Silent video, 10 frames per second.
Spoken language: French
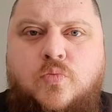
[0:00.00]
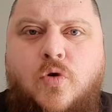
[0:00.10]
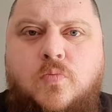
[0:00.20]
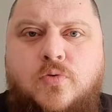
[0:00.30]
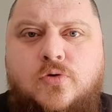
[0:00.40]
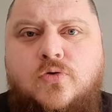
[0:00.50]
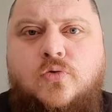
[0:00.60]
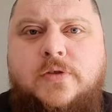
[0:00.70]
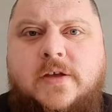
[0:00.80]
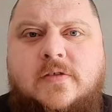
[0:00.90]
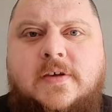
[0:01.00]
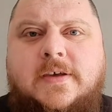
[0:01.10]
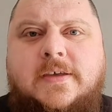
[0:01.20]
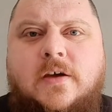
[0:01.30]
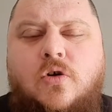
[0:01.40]
proposons
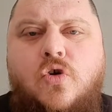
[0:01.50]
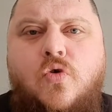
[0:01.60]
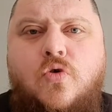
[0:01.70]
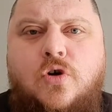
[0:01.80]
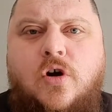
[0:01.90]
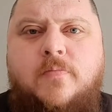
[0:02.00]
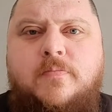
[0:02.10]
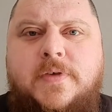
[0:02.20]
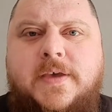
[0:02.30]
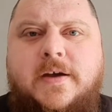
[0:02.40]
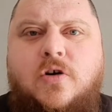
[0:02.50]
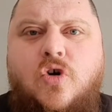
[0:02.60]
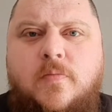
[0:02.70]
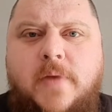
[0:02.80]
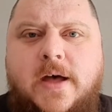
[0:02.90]
d'inscrire l'eau comme bien
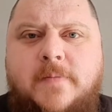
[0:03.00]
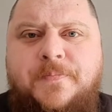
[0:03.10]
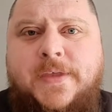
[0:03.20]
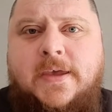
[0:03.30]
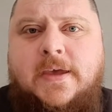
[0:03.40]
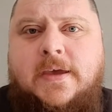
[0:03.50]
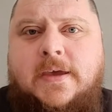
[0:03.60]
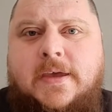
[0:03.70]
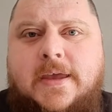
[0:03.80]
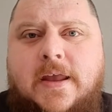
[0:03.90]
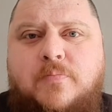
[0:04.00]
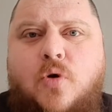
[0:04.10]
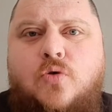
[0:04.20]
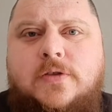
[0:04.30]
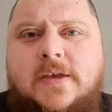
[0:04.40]
commun et la
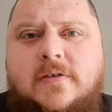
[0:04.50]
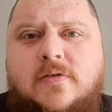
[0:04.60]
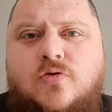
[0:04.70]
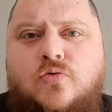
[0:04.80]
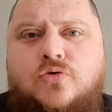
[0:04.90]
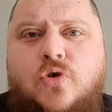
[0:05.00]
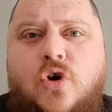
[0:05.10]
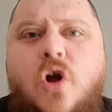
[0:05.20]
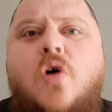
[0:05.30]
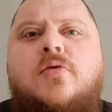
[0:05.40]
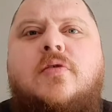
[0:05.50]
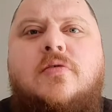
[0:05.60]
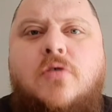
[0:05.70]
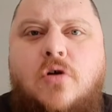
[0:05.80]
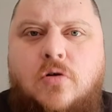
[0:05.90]
protection de
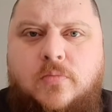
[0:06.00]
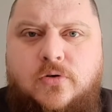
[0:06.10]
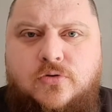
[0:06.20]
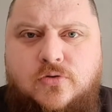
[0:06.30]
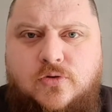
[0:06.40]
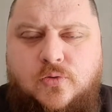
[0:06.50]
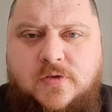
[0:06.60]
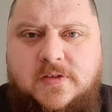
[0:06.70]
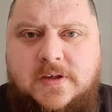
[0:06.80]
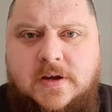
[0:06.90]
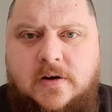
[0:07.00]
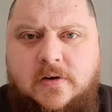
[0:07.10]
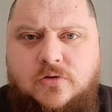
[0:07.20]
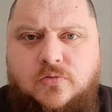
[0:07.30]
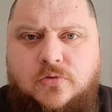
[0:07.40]
l'ensemble de son
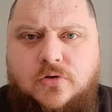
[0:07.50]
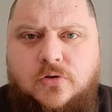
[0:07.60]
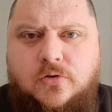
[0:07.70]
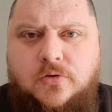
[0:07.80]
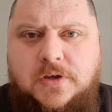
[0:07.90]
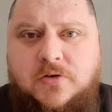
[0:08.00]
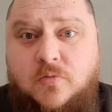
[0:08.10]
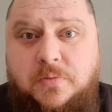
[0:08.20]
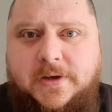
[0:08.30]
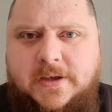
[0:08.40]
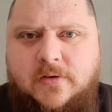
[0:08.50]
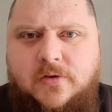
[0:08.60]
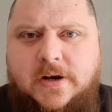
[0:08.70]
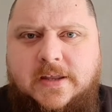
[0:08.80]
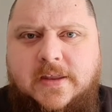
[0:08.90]
cycle, donc y compris
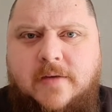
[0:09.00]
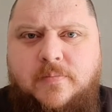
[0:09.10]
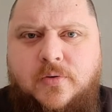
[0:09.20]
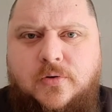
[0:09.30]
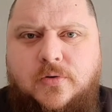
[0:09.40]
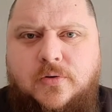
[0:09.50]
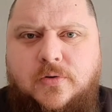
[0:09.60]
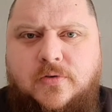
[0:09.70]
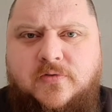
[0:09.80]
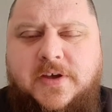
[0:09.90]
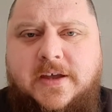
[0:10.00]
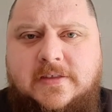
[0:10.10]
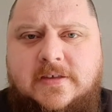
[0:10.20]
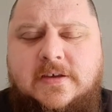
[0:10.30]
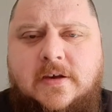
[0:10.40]
les nappes
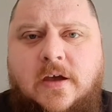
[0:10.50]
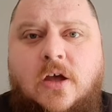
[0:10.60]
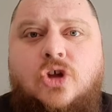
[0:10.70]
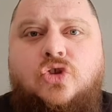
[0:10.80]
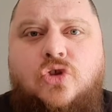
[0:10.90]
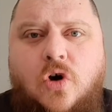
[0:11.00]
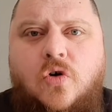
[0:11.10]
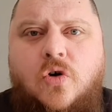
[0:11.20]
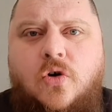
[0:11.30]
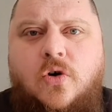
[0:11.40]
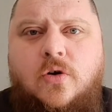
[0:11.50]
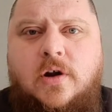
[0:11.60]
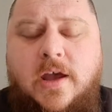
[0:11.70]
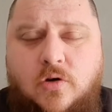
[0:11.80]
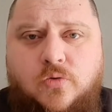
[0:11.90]
phréatiques, dans
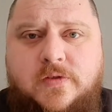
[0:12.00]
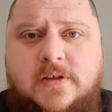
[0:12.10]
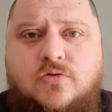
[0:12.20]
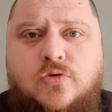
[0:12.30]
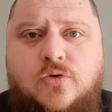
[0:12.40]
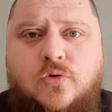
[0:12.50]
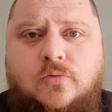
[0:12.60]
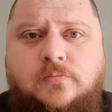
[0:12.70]
la Constitution.